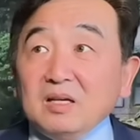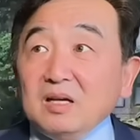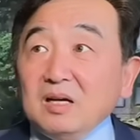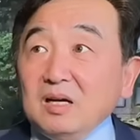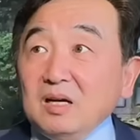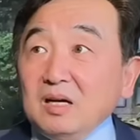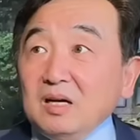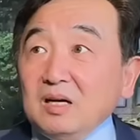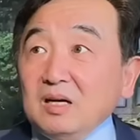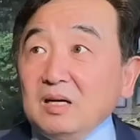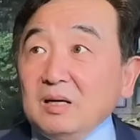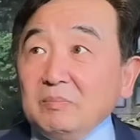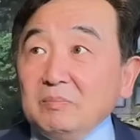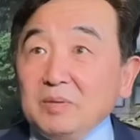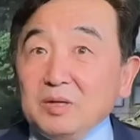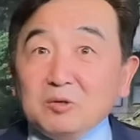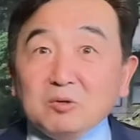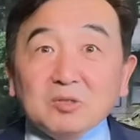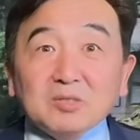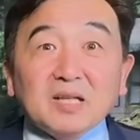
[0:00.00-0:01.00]
呃，
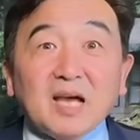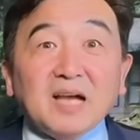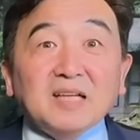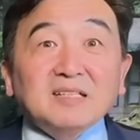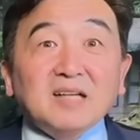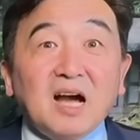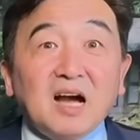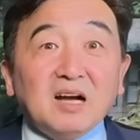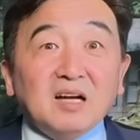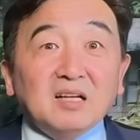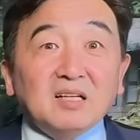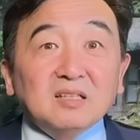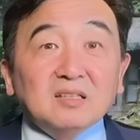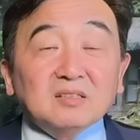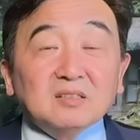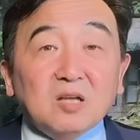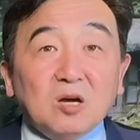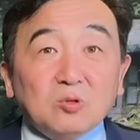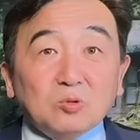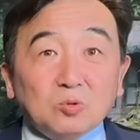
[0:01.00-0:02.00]
美国财长
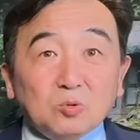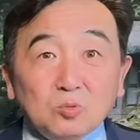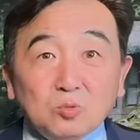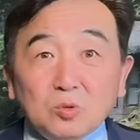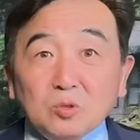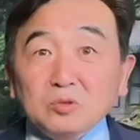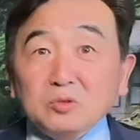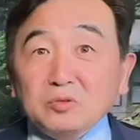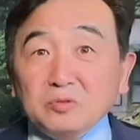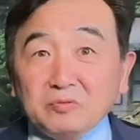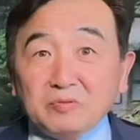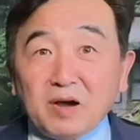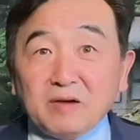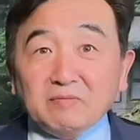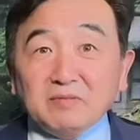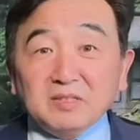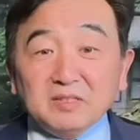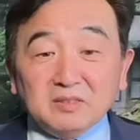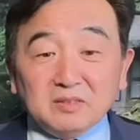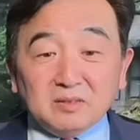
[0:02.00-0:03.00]
到中国去访
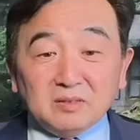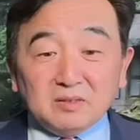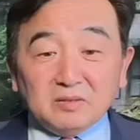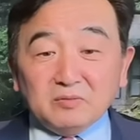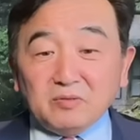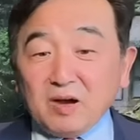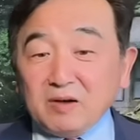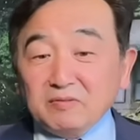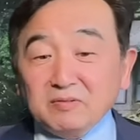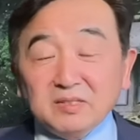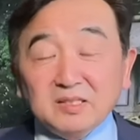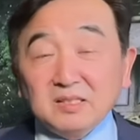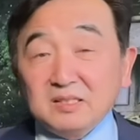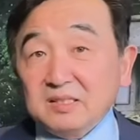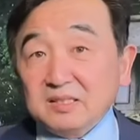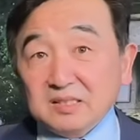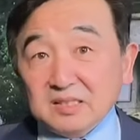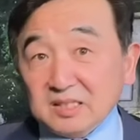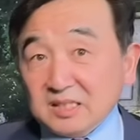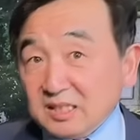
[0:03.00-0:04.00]
问，访问
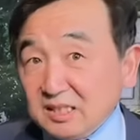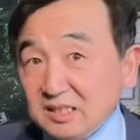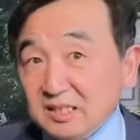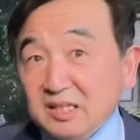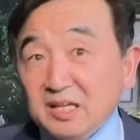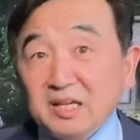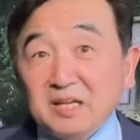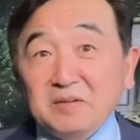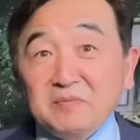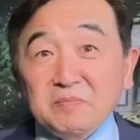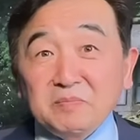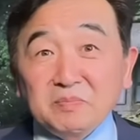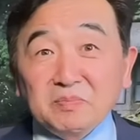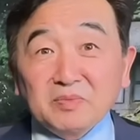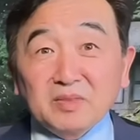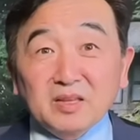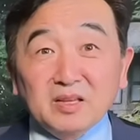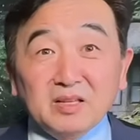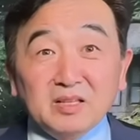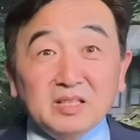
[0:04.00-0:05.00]
了七天，
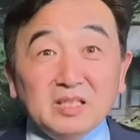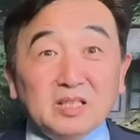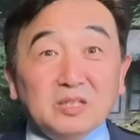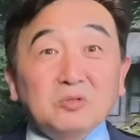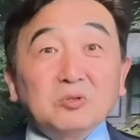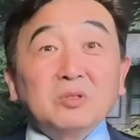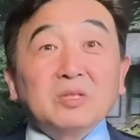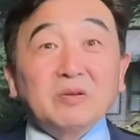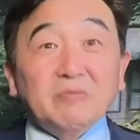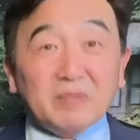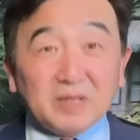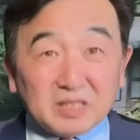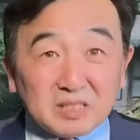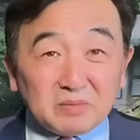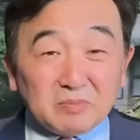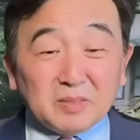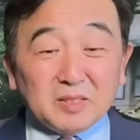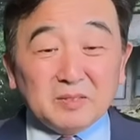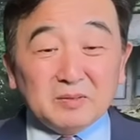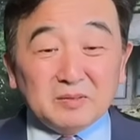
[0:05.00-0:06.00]
你说他为
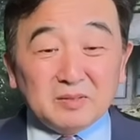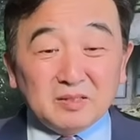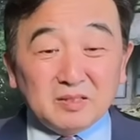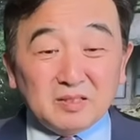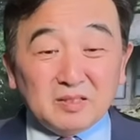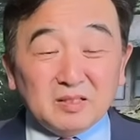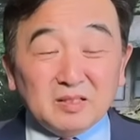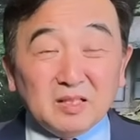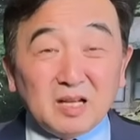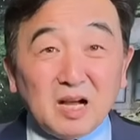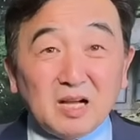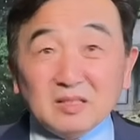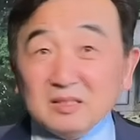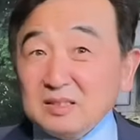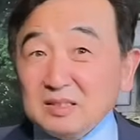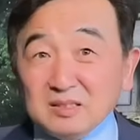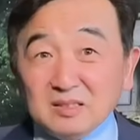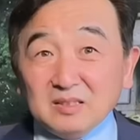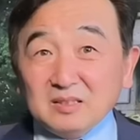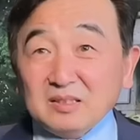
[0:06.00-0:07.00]
什么？啊，
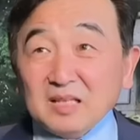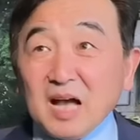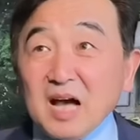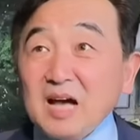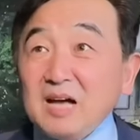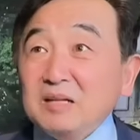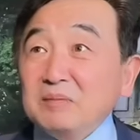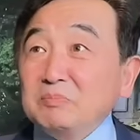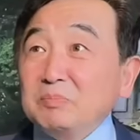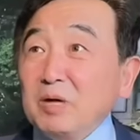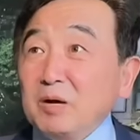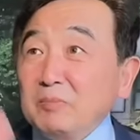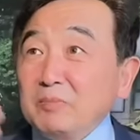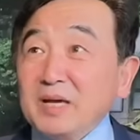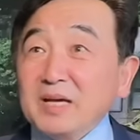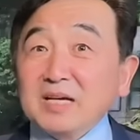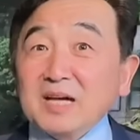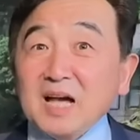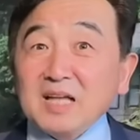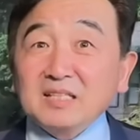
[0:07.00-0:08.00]
他表
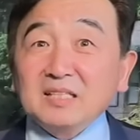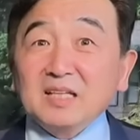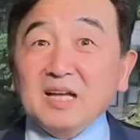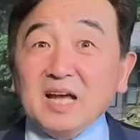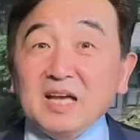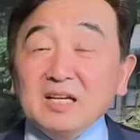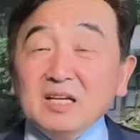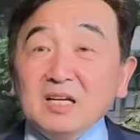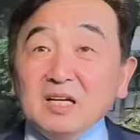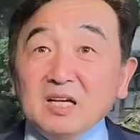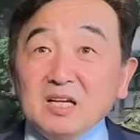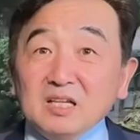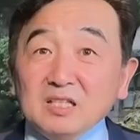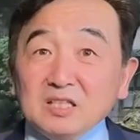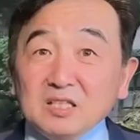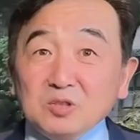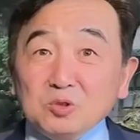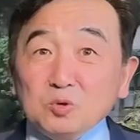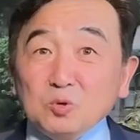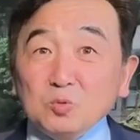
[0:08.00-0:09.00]
面看起来
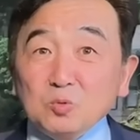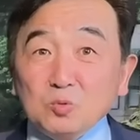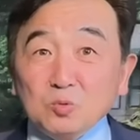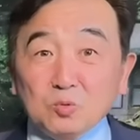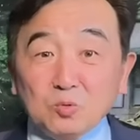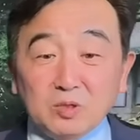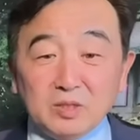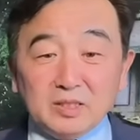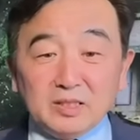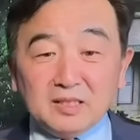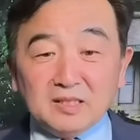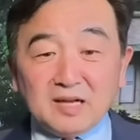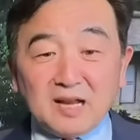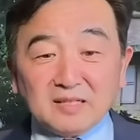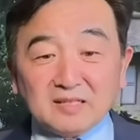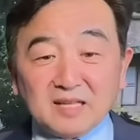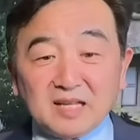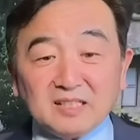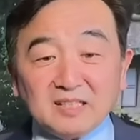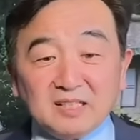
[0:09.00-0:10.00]
跟中共国依
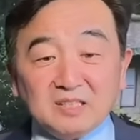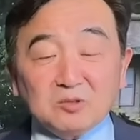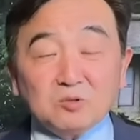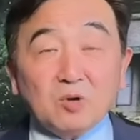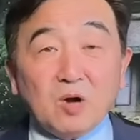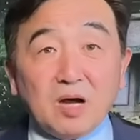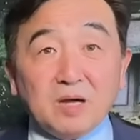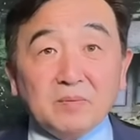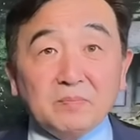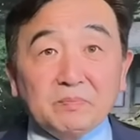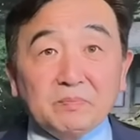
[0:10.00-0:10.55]
然在顶撞。